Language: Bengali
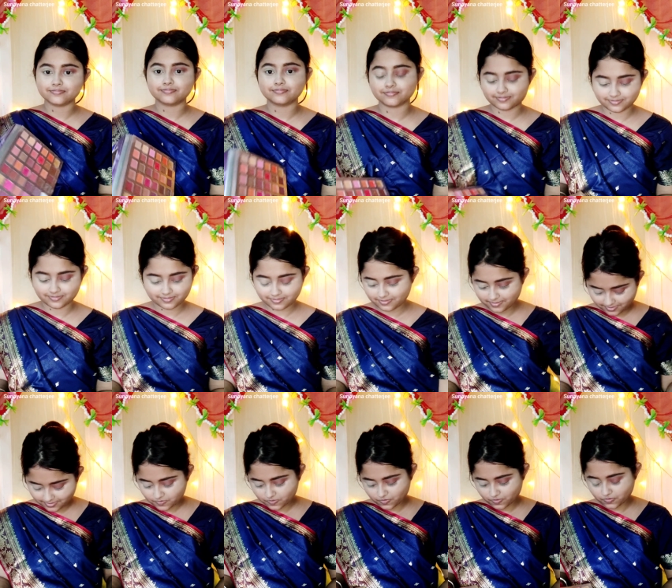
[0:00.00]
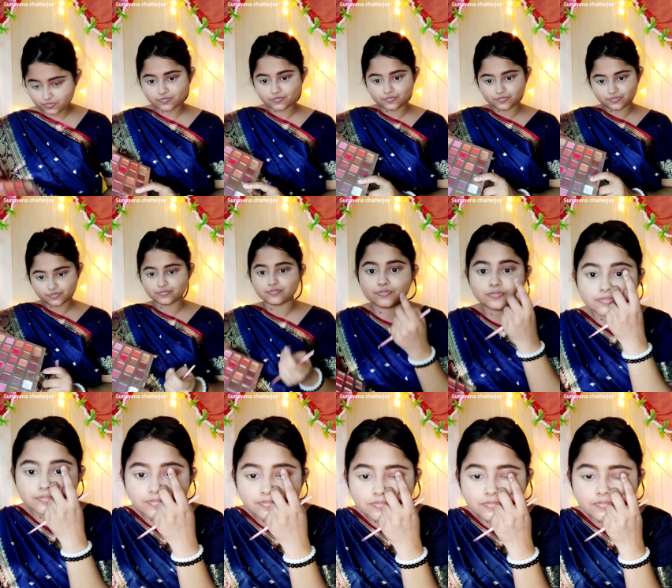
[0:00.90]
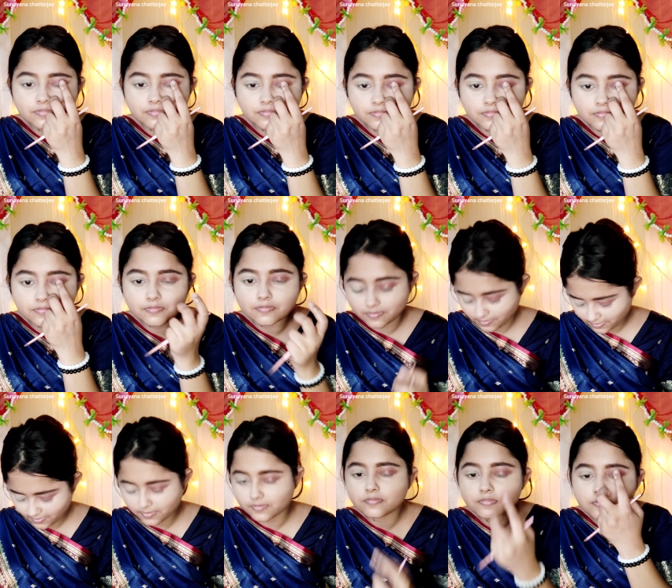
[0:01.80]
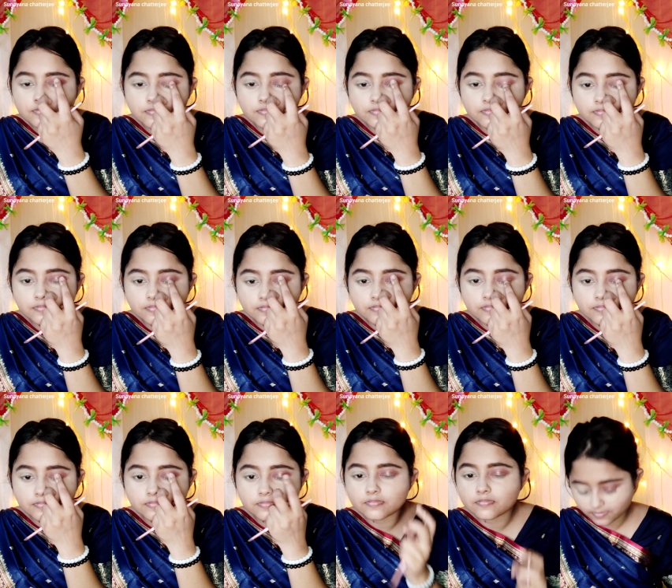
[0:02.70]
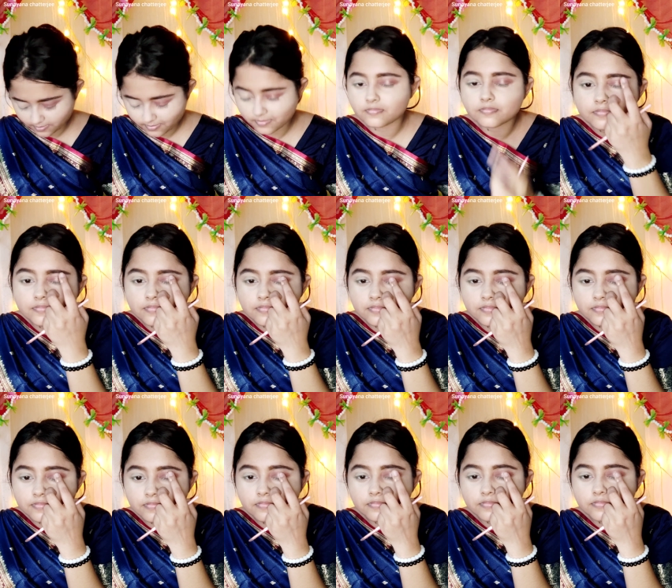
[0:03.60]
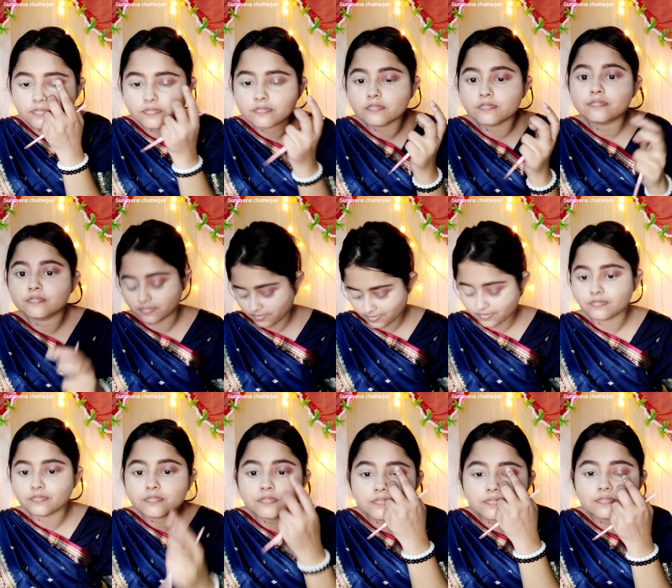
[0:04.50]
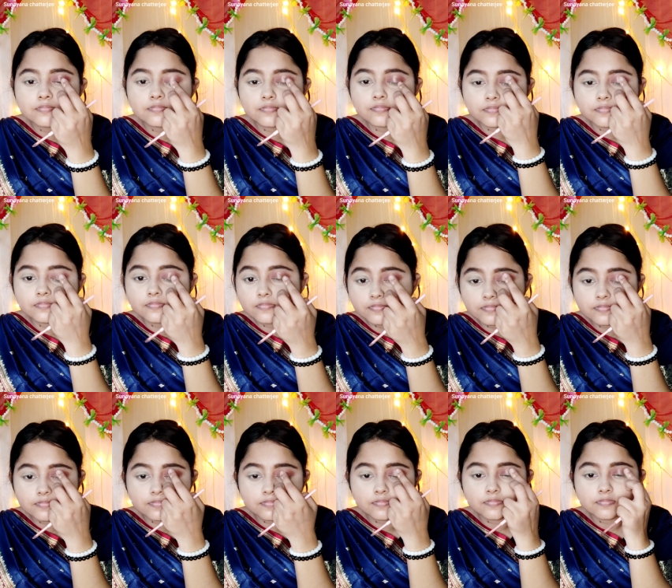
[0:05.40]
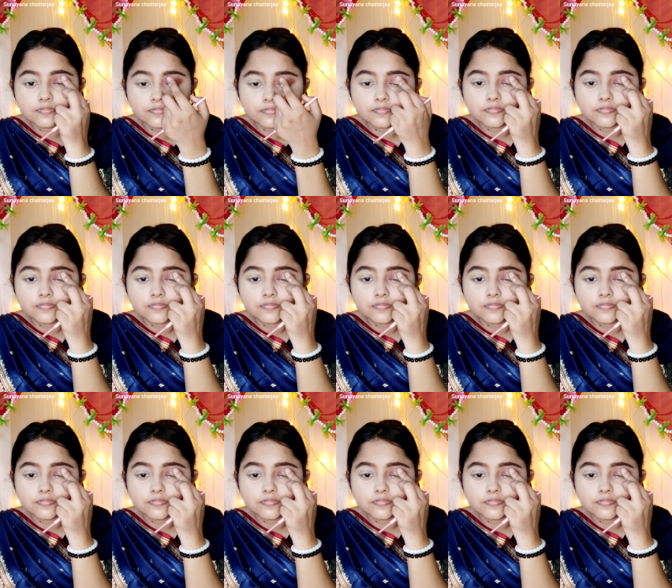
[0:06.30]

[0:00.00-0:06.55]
একটা গ্লিটার সেট নিয়ে আমি ট্যাপ ট্যাপ করে লাগিয়ে নিচ্ছি যাদের ছোট চোখ আমার মতন তারা